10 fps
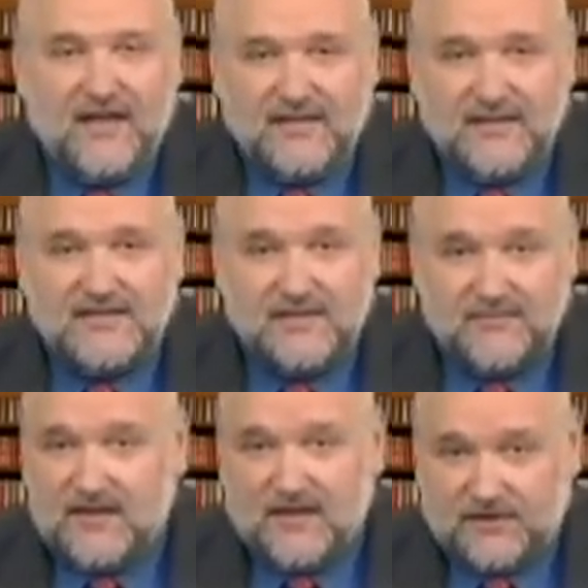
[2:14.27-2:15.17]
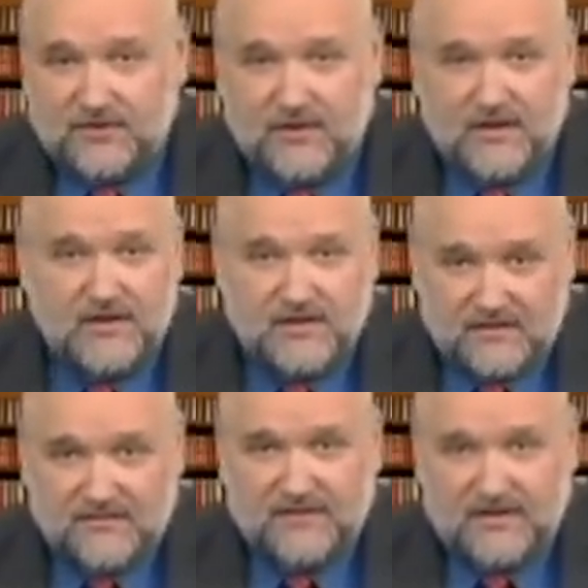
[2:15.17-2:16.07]
Это на самом деле актер,
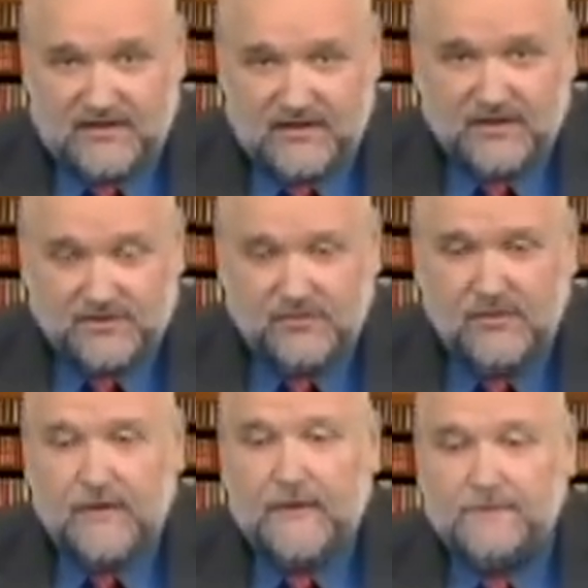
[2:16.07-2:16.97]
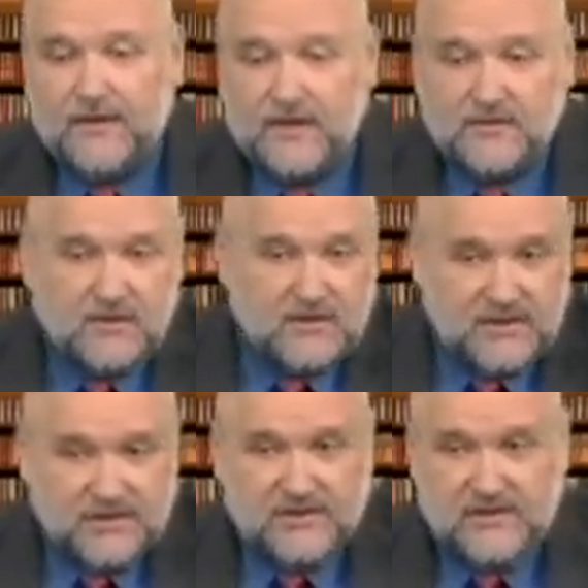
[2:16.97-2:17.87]
одетый в одежду, на которой,
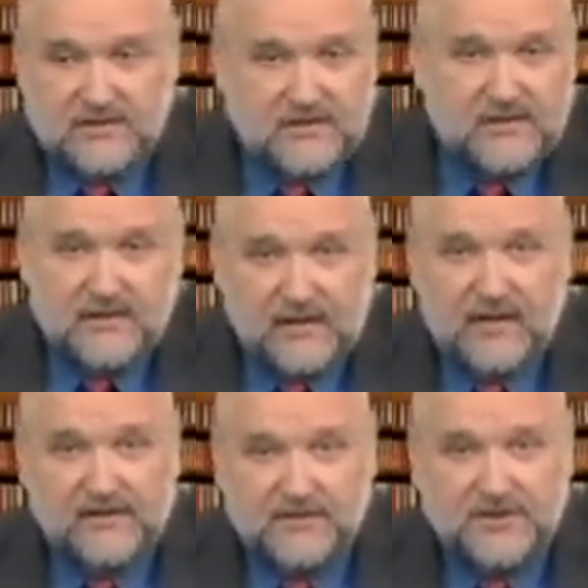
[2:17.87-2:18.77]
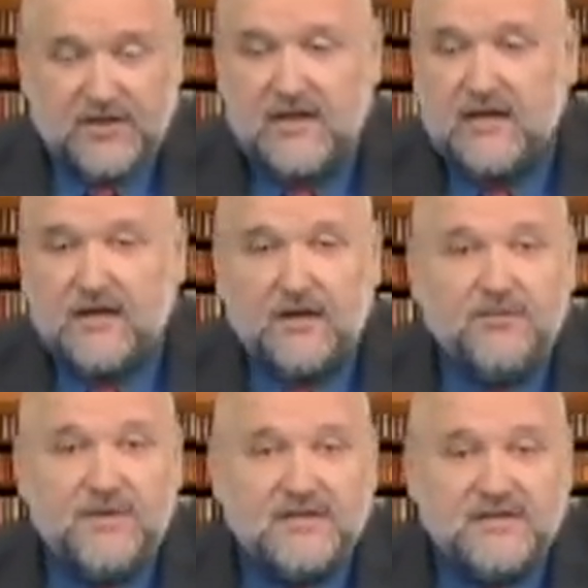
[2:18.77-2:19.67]
значит, э, ленточки
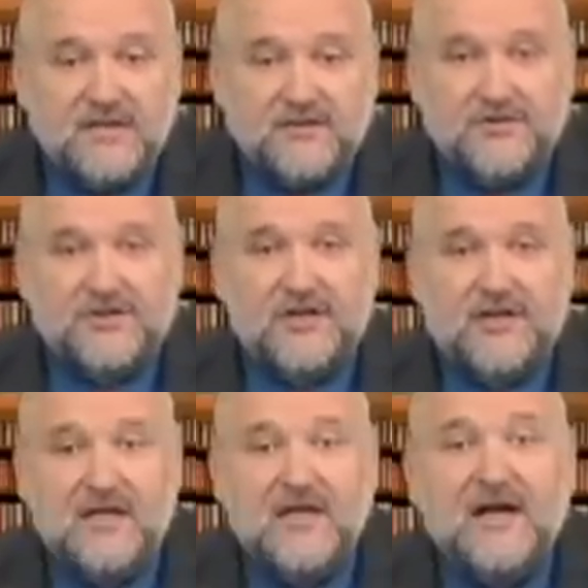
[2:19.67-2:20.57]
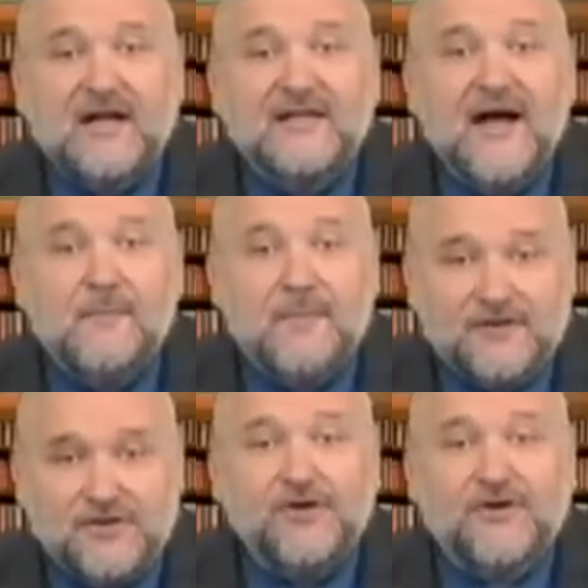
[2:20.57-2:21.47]
люминесцирующие и
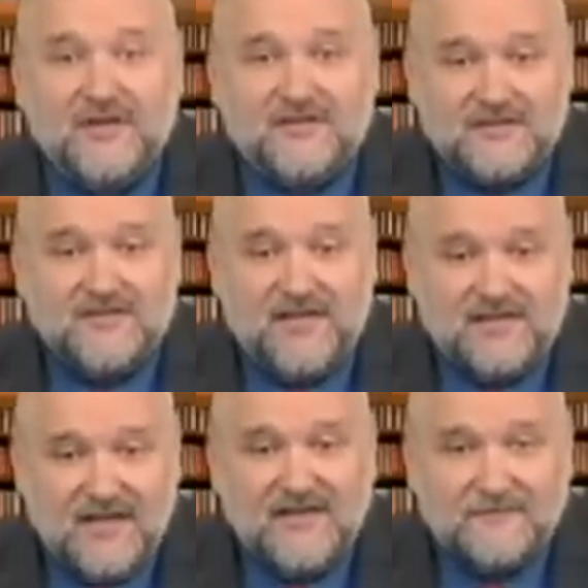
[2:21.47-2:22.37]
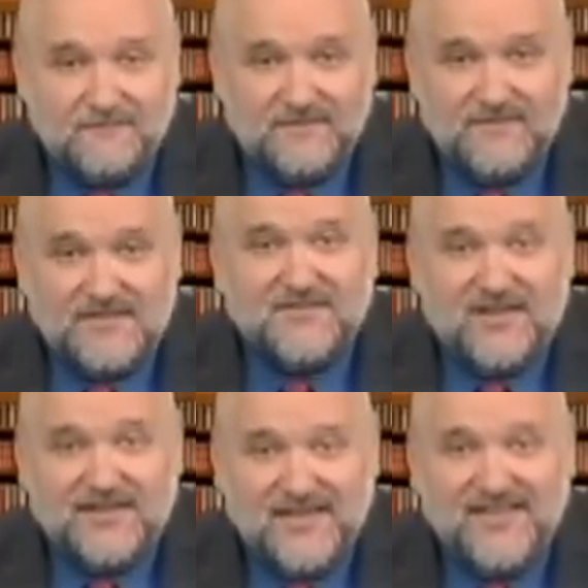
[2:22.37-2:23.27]
лампа черного цвета,
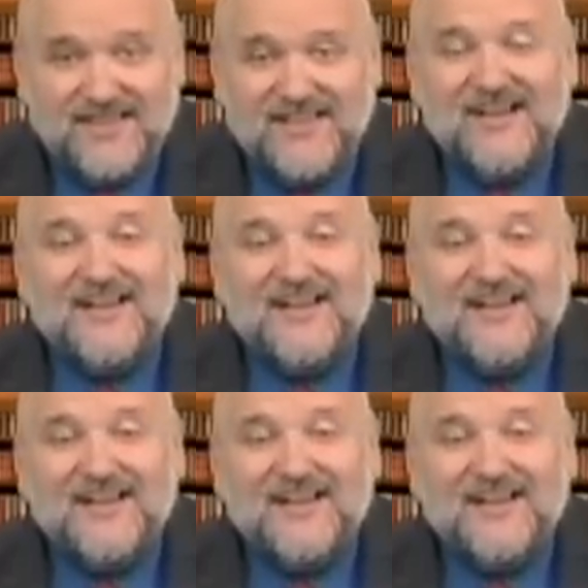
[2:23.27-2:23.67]
света